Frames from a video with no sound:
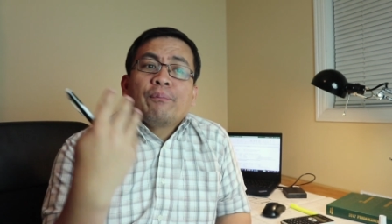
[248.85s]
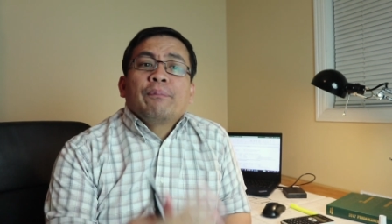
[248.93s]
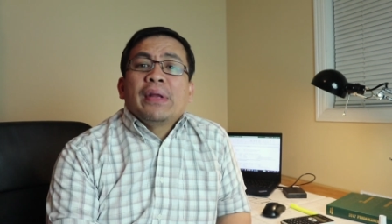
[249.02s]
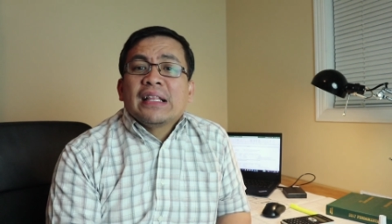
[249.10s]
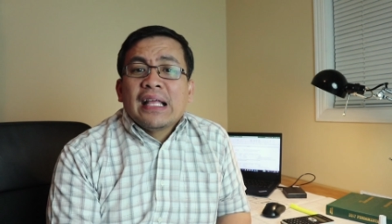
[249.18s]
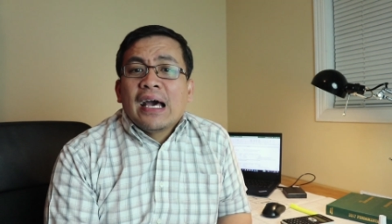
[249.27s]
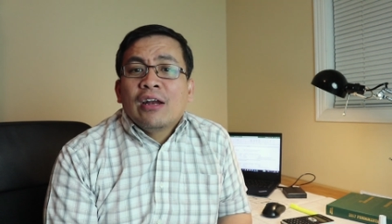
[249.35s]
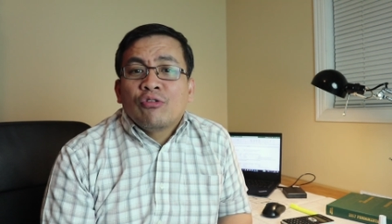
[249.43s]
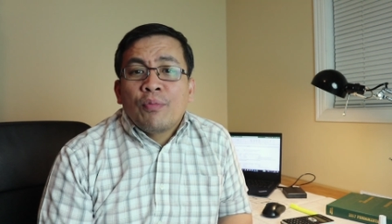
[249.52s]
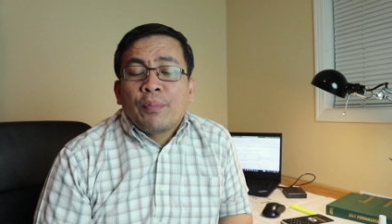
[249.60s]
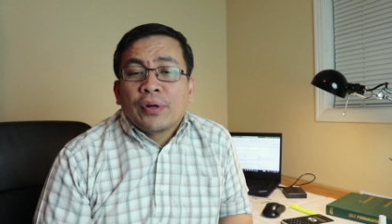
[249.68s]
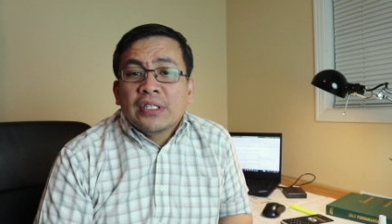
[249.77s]
pinagdaanan
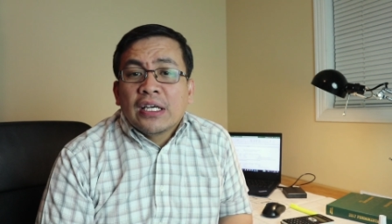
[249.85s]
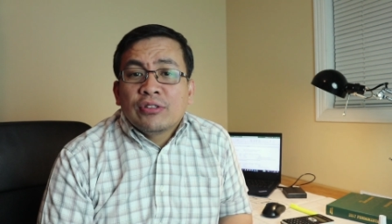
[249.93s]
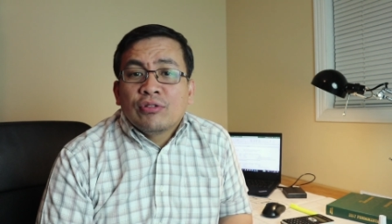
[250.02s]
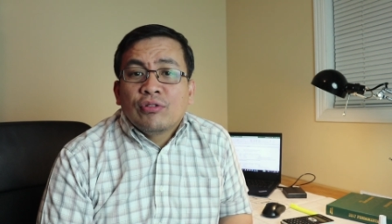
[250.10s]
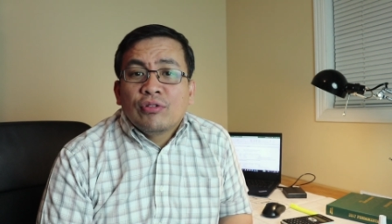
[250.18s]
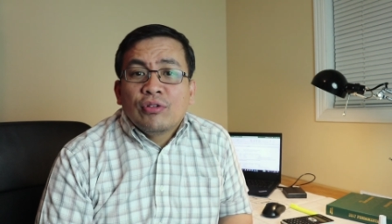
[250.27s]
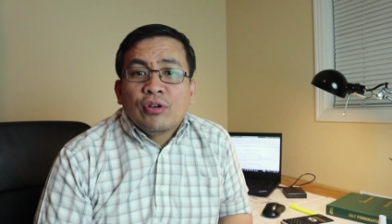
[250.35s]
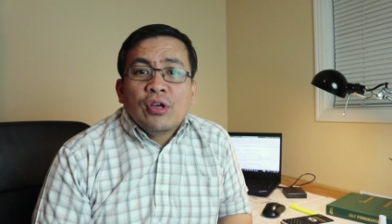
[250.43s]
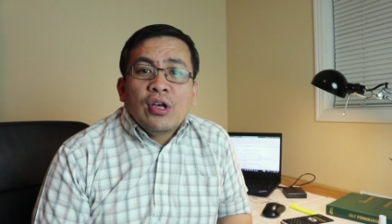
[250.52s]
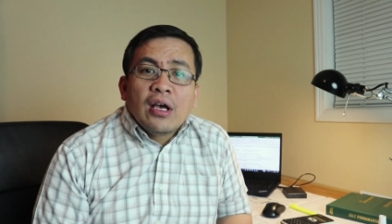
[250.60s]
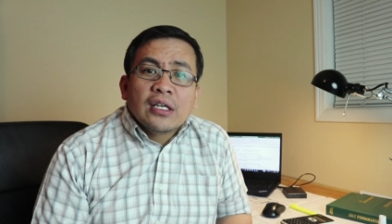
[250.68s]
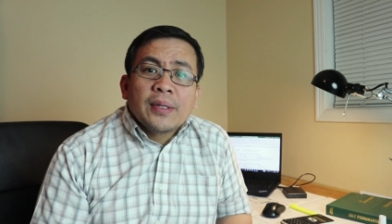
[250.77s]
kong proseso
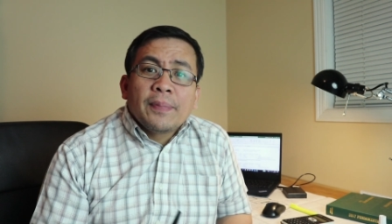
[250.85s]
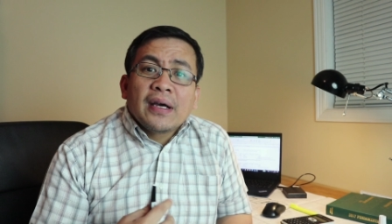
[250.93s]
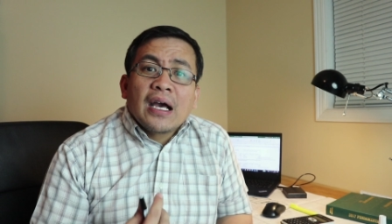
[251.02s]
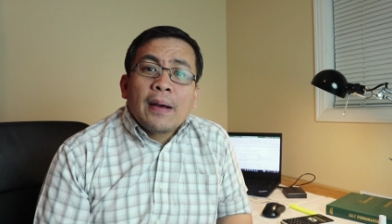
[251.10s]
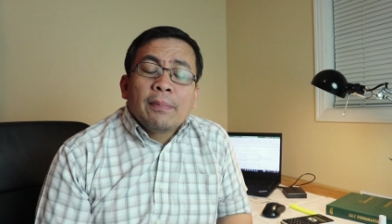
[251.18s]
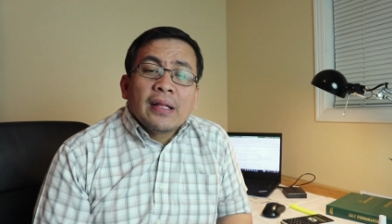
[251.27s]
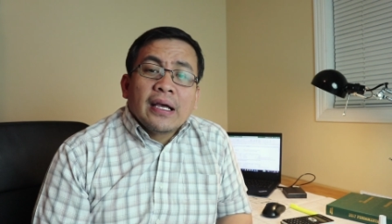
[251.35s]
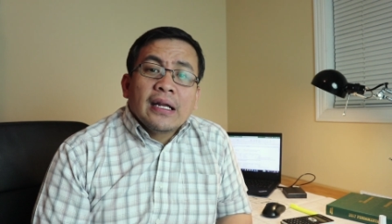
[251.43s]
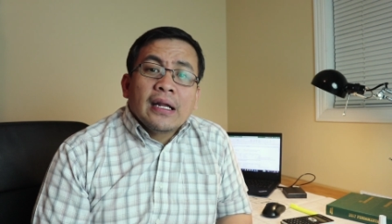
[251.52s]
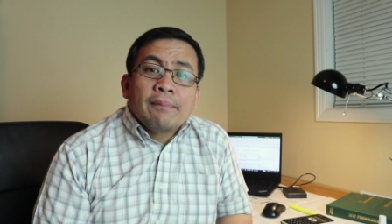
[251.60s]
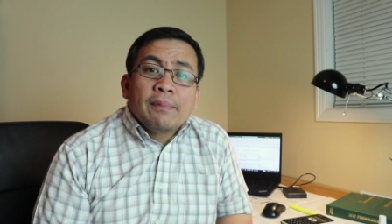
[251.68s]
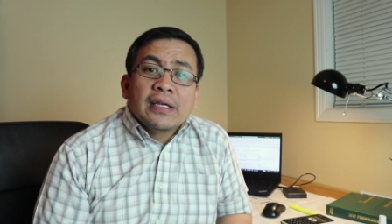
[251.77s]
sa pag-apply
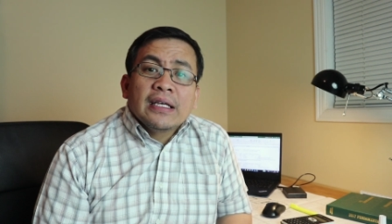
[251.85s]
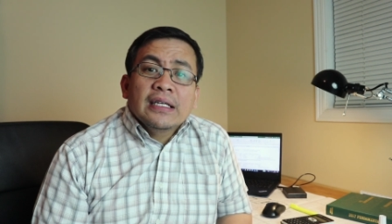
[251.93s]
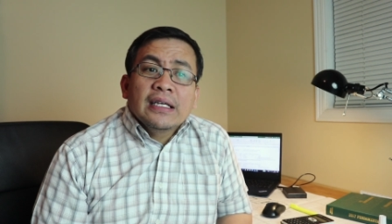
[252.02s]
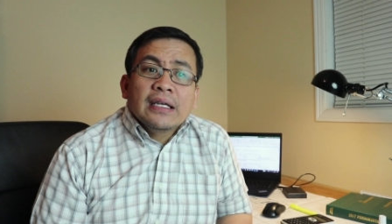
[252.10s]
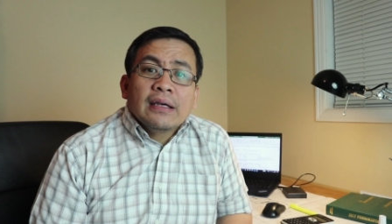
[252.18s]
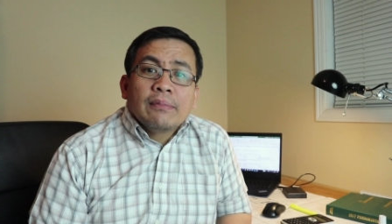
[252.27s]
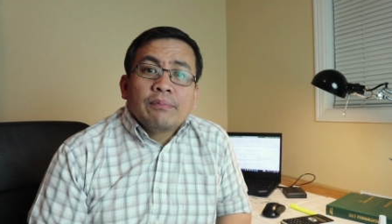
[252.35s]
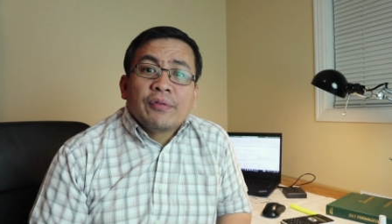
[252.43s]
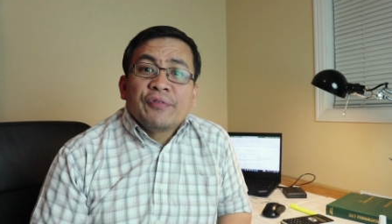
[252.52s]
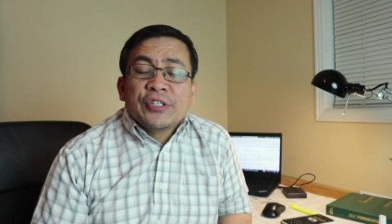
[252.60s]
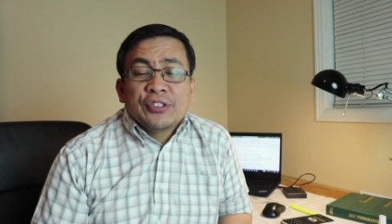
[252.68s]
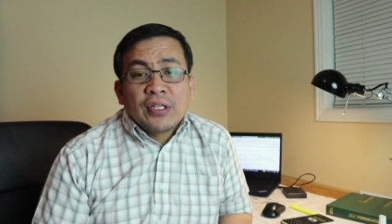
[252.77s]
ng pagiging
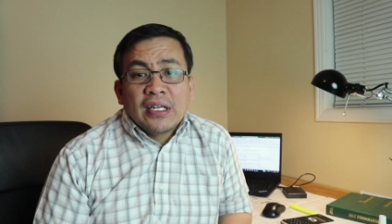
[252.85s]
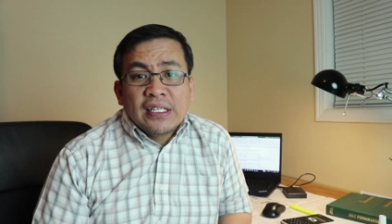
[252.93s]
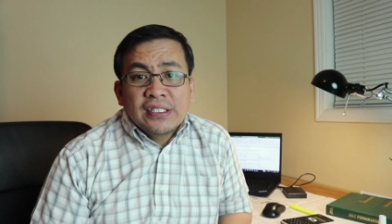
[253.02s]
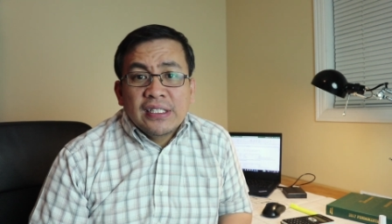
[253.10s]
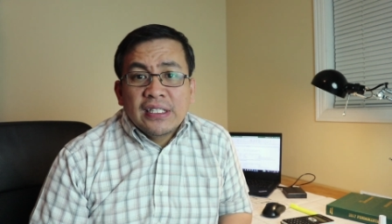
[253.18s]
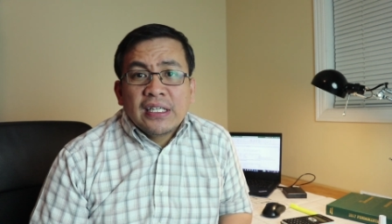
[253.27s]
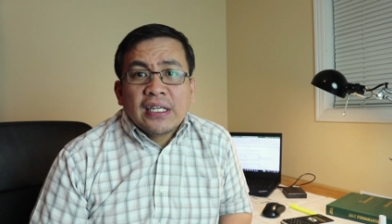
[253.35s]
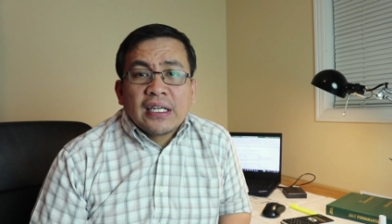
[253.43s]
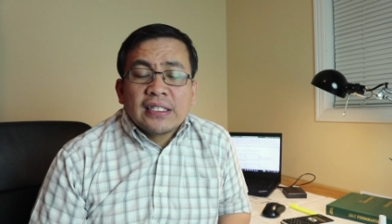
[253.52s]
professional engineer.